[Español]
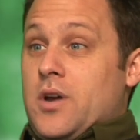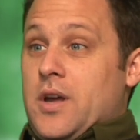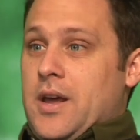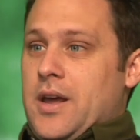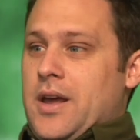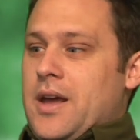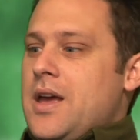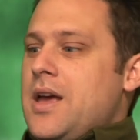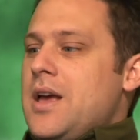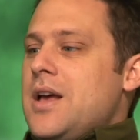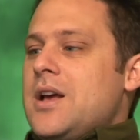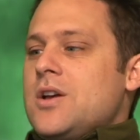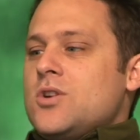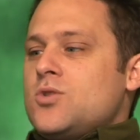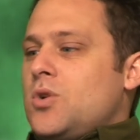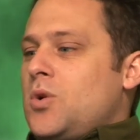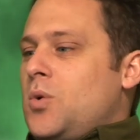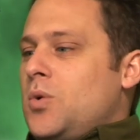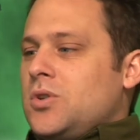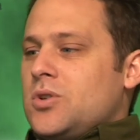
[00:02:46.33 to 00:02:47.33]
Eh,
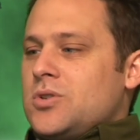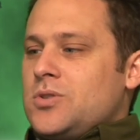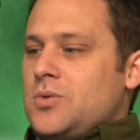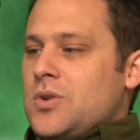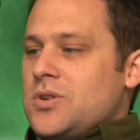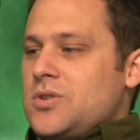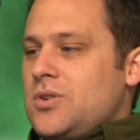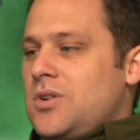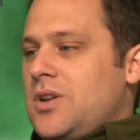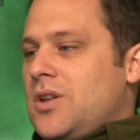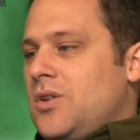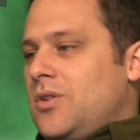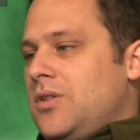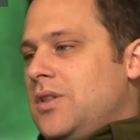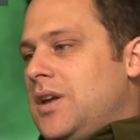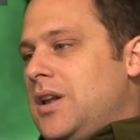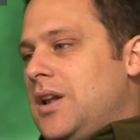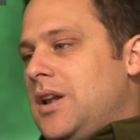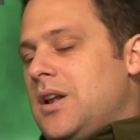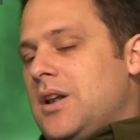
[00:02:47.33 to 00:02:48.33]
yo cuento situaciones
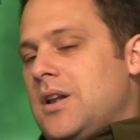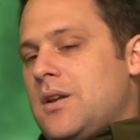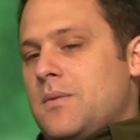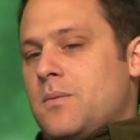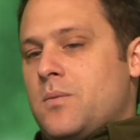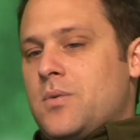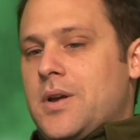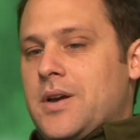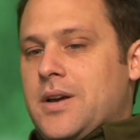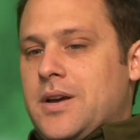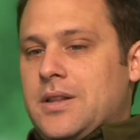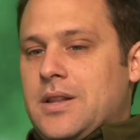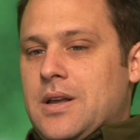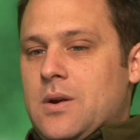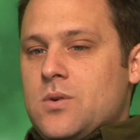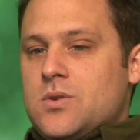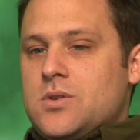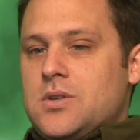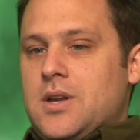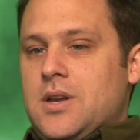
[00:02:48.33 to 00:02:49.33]
donde él, una vez que
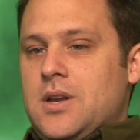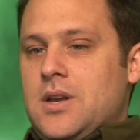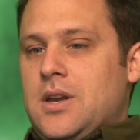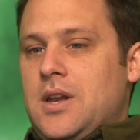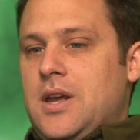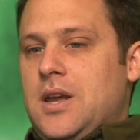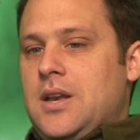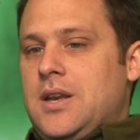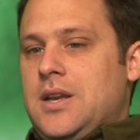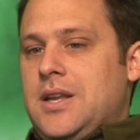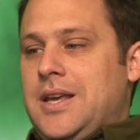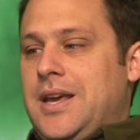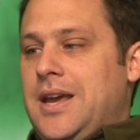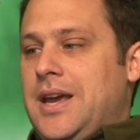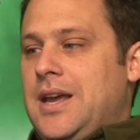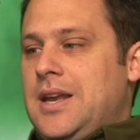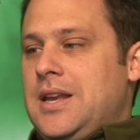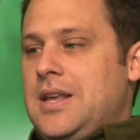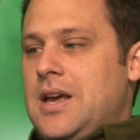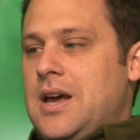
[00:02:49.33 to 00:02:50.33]
estábamos en, en
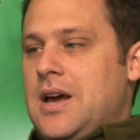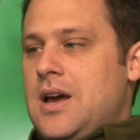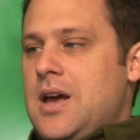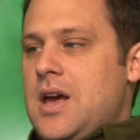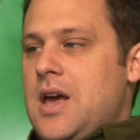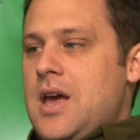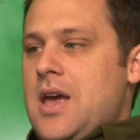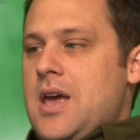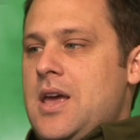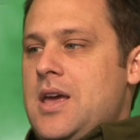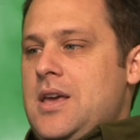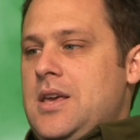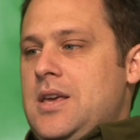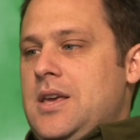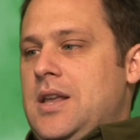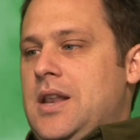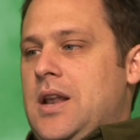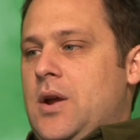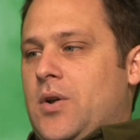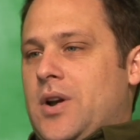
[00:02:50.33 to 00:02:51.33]
Nigeria,
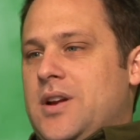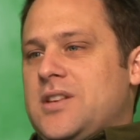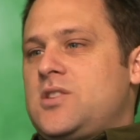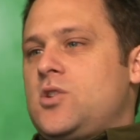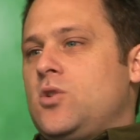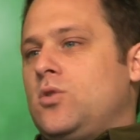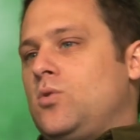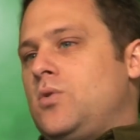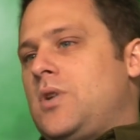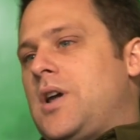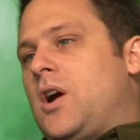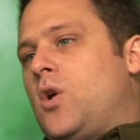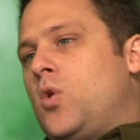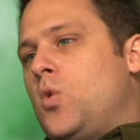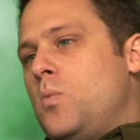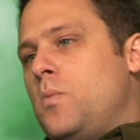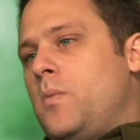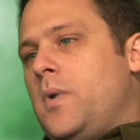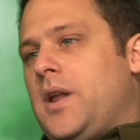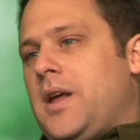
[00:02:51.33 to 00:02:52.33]
y la organización de una
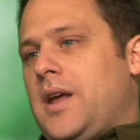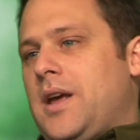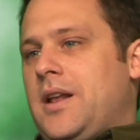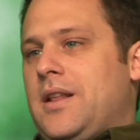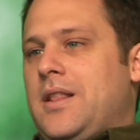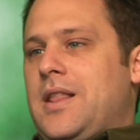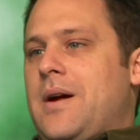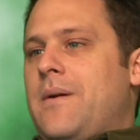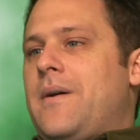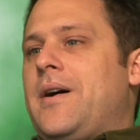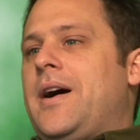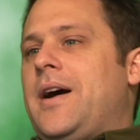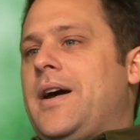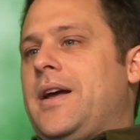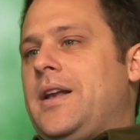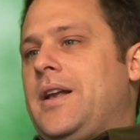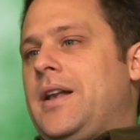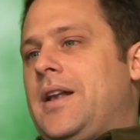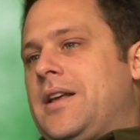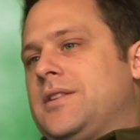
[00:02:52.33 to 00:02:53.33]
cumbre daba
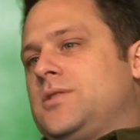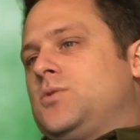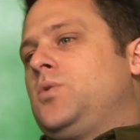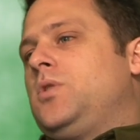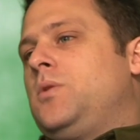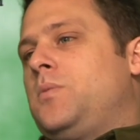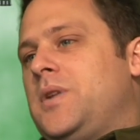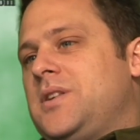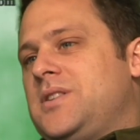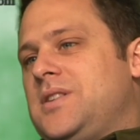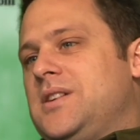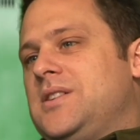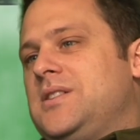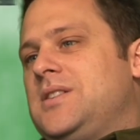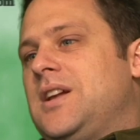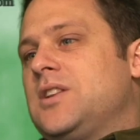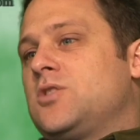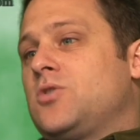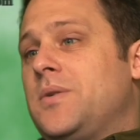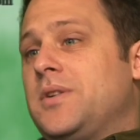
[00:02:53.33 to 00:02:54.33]
la suite
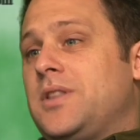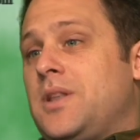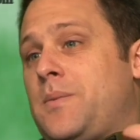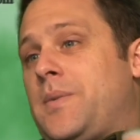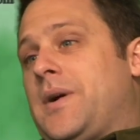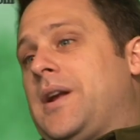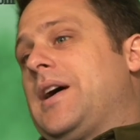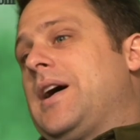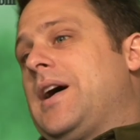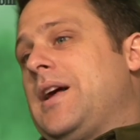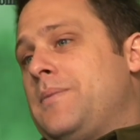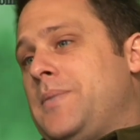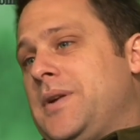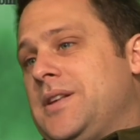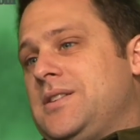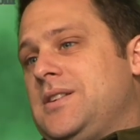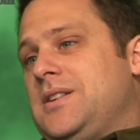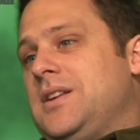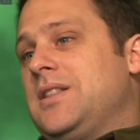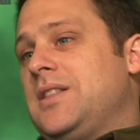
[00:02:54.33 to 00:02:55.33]
presidencial solamente para el
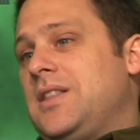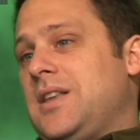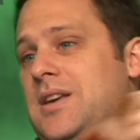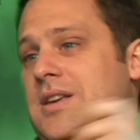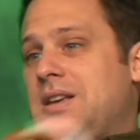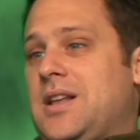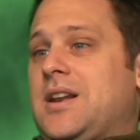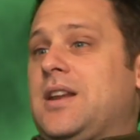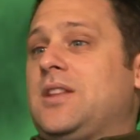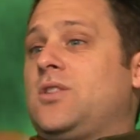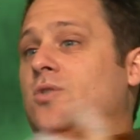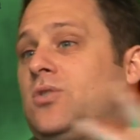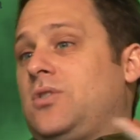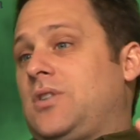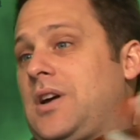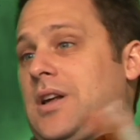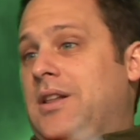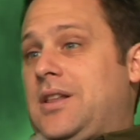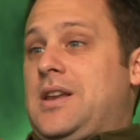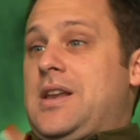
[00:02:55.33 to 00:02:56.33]
presidente y el resto
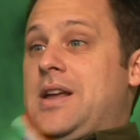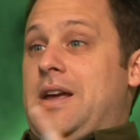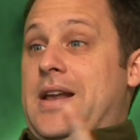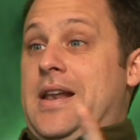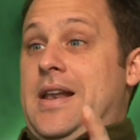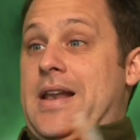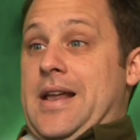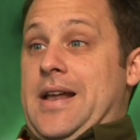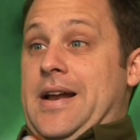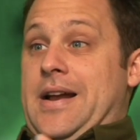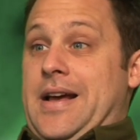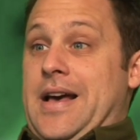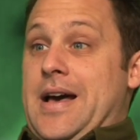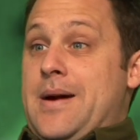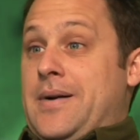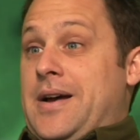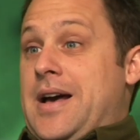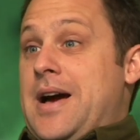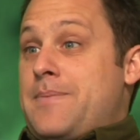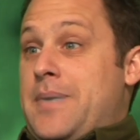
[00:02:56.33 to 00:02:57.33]
que tenía,
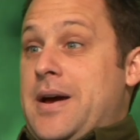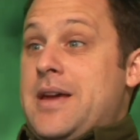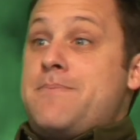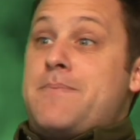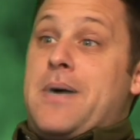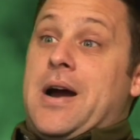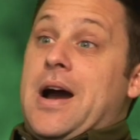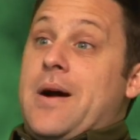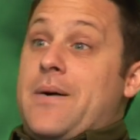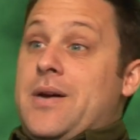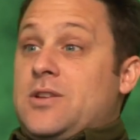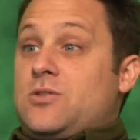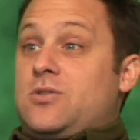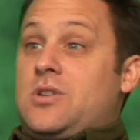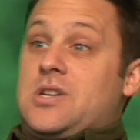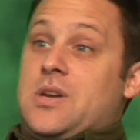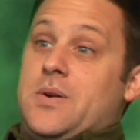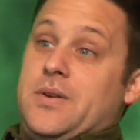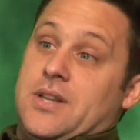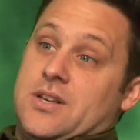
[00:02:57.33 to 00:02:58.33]
cada, país pagaba las
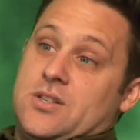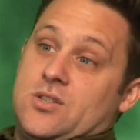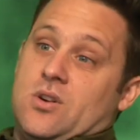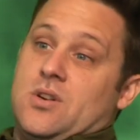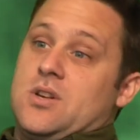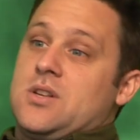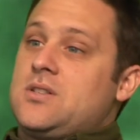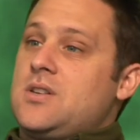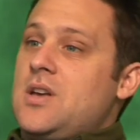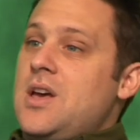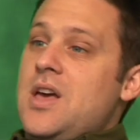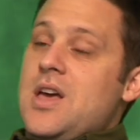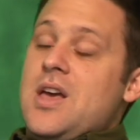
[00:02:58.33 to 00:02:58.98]
otras habitaciones.